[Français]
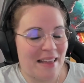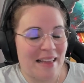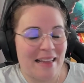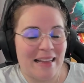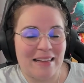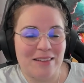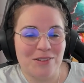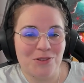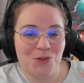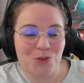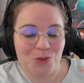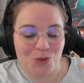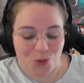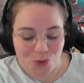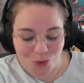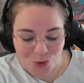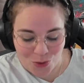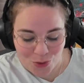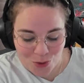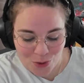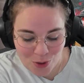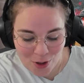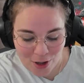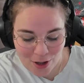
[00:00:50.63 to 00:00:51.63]
Du
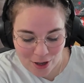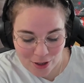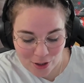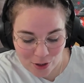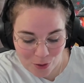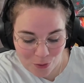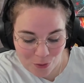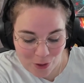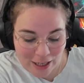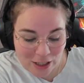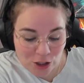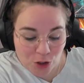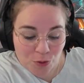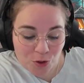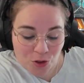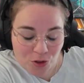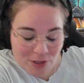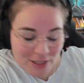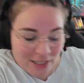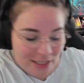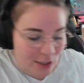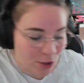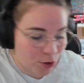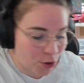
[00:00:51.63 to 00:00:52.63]
coup, euh, voilà, je me suis
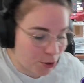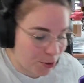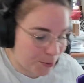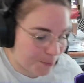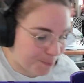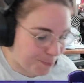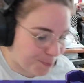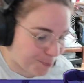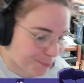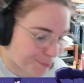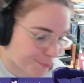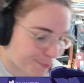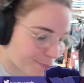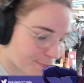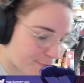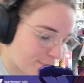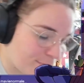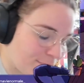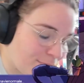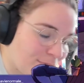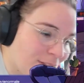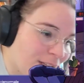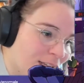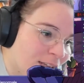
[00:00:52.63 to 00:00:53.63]
dit que...
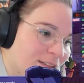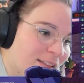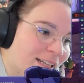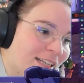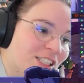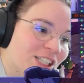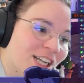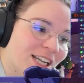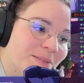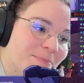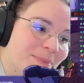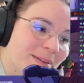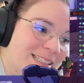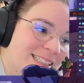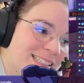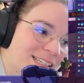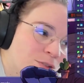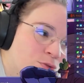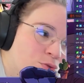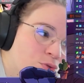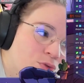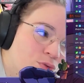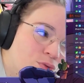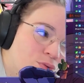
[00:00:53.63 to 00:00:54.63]
Attends, j'arrête pas de dire
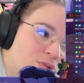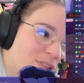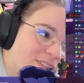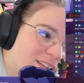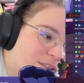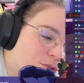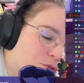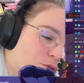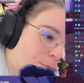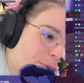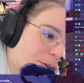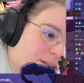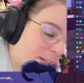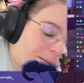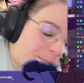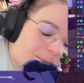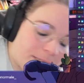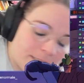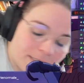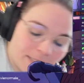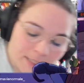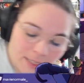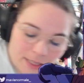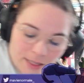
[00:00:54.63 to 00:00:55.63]
du coup, c'est insupportable.
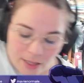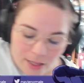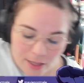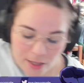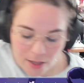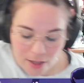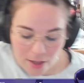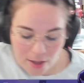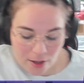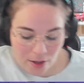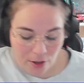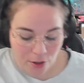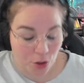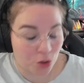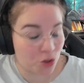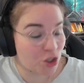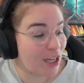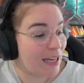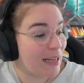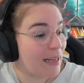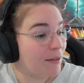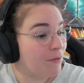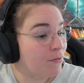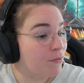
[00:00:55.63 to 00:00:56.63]
Euh, que
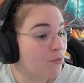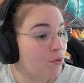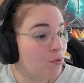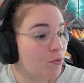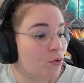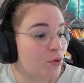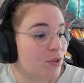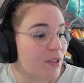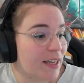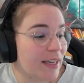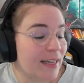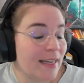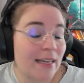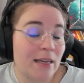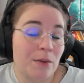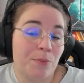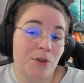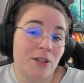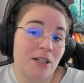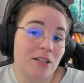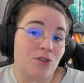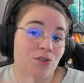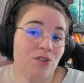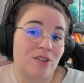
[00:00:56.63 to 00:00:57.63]
j'allais vous montrer et
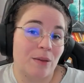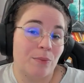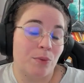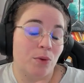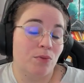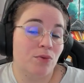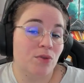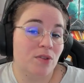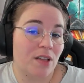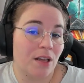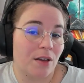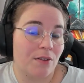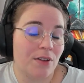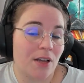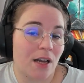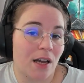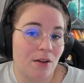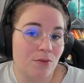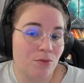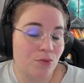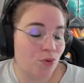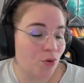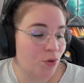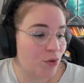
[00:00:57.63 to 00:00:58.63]
peut-être que ça peut vous servir à
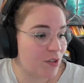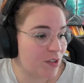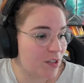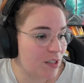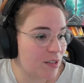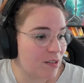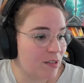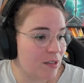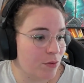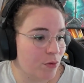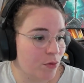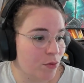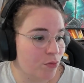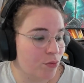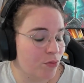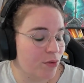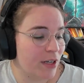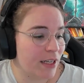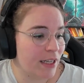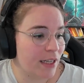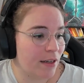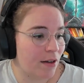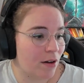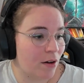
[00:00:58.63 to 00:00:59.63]
vous aussi si vous
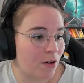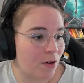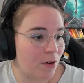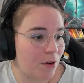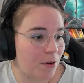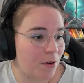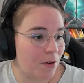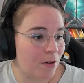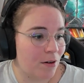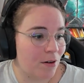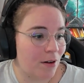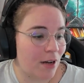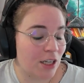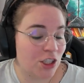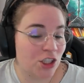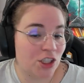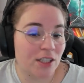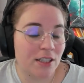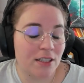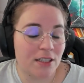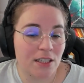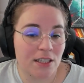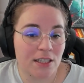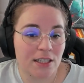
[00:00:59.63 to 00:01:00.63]
voulez euh,
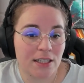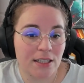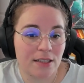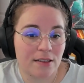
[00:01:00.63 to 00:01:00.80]
acheter des kits